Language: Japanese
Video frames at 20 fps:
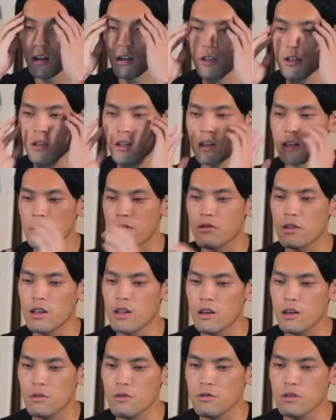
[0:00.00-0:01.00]
新しい企画に
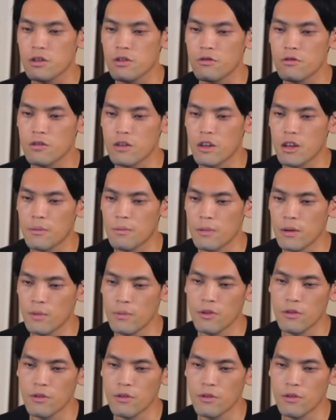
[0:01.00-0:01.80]
対応してるんで微